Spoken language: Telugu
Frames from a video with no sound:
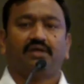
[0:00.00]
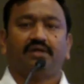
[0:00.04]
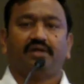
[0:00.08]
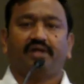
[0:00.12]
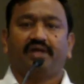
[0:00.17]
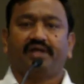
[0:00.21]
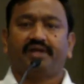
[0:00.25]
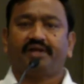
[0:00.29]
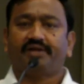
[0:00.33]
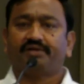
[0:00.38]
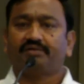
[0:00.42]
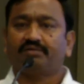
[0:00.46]

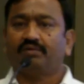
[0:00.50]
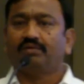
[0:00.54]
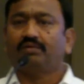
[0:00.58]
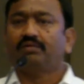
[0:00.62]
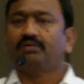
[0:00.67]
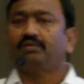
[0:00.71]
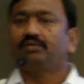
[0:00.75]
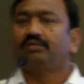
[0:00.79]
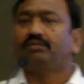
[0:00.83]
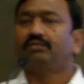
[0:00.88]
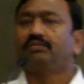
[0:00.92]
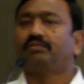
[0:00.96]
నారెట్కో
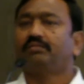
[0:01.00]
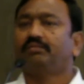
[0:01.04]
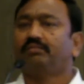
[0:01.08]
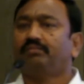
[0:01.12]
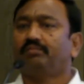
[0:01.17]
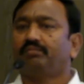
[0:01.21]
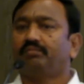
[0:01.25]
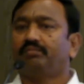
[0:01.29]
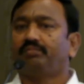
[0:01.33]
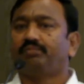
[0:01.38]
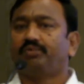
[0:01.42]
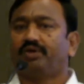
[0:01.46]

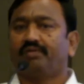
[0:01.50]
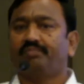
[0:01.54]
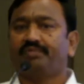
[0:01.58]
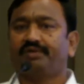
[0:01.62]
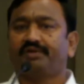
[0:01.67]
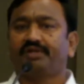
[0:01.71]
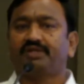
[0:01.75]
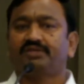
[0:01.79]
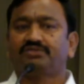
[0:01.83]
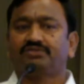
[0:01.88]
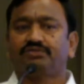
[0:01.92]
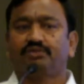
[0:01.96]

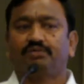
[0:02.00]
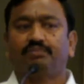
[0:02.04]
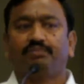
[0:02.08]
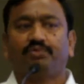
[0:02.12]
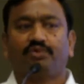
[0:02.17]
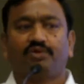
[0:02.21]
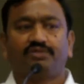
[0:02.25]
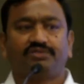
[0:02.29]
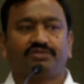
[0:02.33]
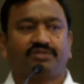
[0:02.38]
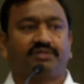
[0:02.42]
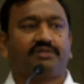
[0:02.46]
ప్రాపర్టీస్
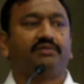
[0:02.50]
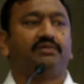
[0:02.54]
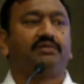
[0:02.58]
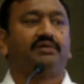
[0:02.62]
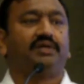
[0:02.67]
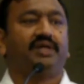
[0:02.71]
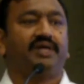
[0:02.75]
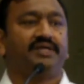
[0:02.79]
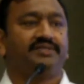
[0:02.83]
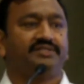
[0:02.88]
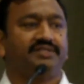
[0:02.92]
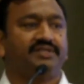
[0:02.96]
బ్రోచర్
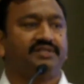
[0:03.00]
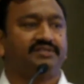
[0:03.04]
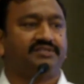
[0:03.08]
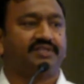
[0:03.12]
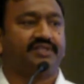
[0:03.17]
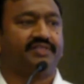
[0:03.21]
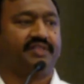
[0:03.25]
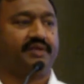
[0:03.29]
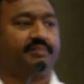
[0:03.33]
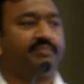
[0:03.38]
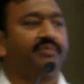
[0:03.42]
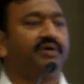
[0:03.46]
లాంచింగ్
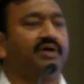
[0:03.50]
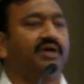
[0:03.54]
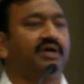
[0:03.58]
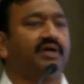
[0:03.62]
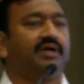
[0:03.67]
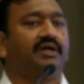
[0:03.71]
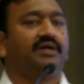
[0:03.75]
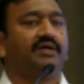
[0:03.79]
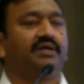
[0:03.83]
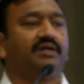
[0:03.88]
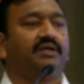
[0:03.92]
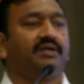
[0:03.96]
సందర్భంగా
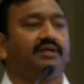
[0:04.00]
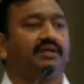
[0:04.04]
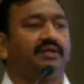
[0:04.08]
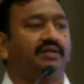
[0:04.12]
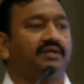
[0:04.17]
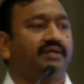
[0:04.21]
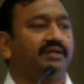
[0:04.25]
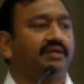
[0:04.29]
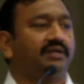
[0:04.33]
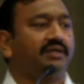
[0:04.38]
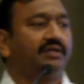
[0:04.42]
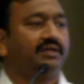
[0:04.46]

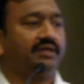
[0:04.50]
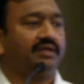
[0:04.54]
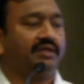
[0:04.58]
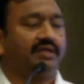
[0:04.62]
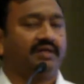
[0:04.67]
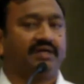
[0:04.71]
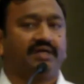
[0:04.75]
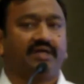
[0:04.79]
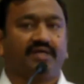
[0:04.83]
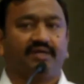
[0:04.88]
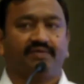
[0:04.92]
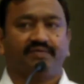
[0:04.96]

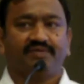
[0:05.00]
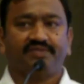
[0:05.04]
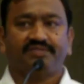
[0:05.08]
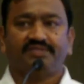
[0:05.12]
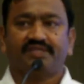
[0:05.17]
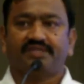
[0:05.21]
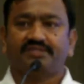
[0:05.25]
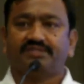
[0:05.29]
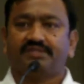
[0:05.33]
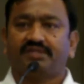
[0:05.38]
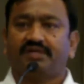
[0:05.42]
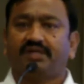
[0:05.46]
ఇక్కడికి
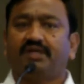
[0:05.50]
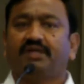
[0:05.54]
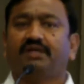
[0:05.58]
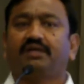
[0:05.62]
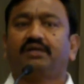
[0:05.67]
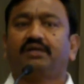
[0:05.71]
విచ్చేసిన